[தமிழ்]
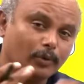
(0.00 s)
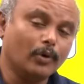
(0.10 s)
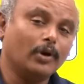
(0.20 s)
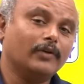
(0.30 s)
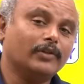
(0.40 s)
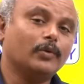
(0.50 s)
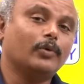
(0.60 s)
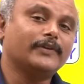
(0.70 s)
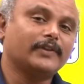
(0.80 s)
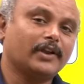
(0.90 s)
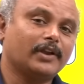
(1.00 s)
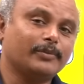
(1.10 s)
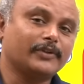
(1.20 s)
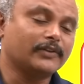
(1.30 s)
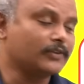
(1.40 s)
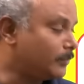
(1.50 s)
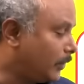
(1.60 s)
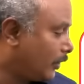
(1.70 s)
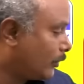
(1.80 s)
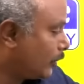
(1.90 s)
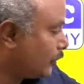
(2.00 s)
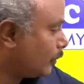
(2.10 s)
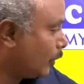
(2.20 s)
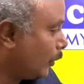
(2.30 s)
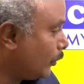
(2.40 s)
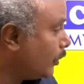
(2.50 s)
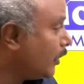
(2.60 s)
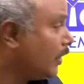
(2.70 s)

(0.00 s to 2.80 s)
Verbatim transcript: கோலில் வந்து ஒன் செகண்ட் நம்ம சக்ஸஸ் பண்ணியிருக்கோம்னு சொல்லணும்